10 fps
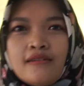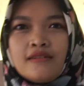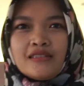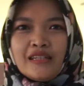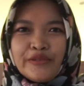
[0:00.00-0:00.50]

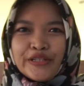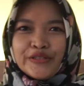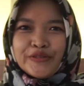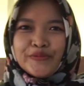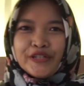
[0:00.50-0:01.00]

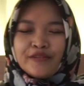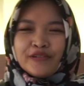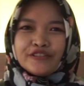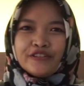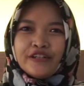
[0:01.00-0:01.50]
Assalamualaikum
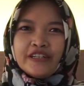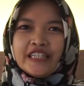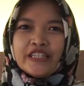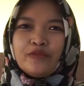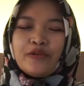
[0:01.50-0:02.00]

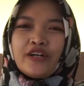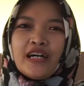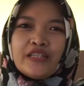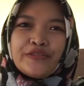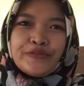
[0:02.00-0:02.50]
warahmatullahi
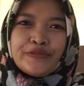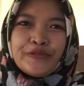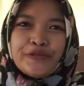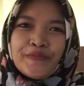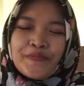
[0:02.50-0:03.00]

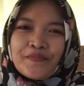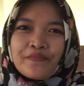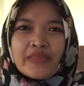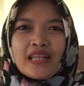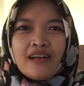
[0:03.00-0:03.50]
wabarakatuh
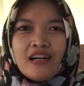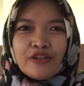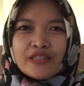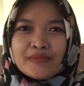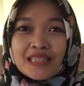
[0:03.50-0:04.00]

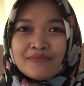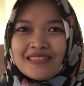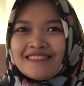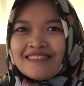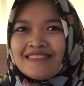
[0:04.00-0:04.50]
Halo
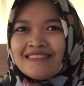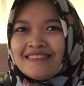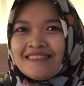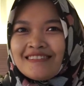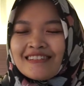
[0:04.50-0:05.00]
teman-teman
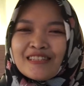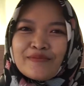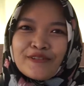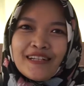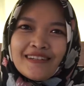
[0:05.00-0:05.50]

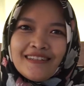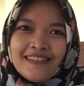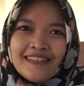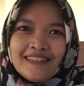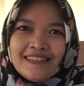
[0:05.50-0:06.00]
Ketemu lagi
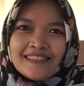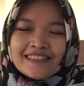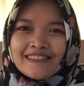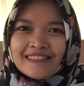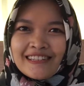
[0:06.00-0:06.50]
di
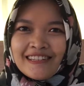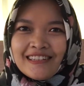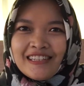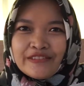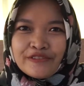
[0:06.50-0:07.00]
channel
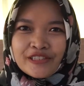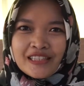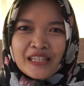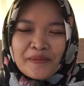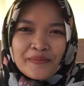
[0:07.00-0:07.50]
saya di Nivo
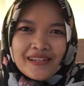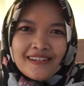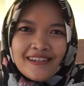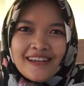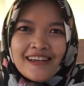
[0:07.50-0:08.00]

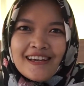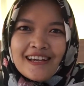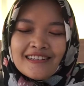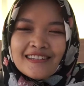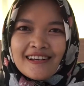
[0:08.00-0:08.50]
ZTMPD
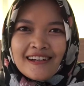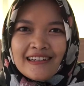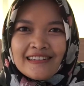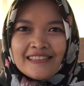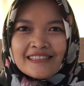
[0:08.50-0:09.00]

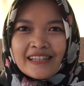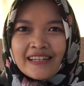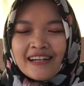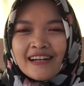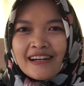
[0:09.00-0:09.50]
Dan
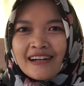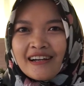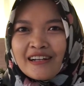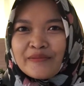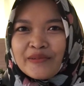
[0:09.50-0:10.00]
saya
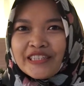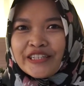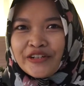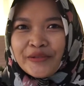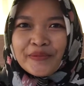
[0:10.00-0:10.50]
akan
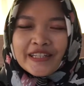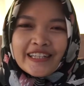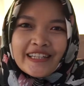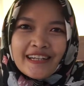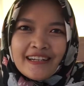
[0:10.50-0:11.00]
menjawab
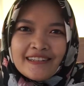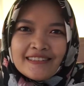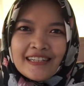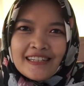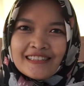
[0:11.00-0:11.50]
pertanyaan
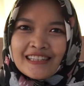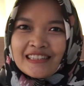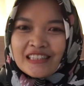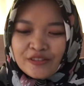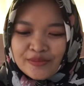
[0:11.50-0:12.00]
dari
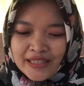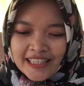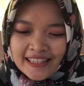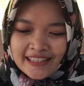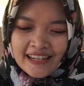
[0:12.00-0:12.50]
salah satu teman
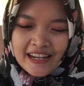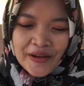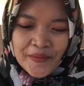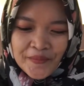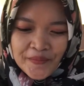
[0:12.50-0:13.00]

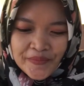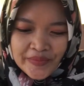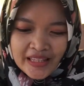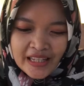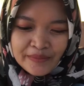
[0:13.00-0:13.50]
kita
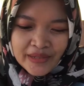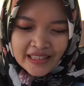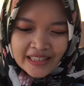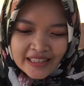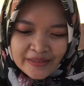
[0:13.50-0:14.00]
Yang
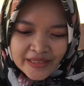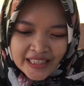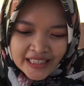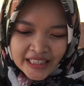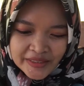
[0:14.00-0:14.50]
bertanya
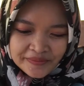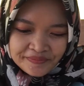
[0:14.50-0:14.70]
begini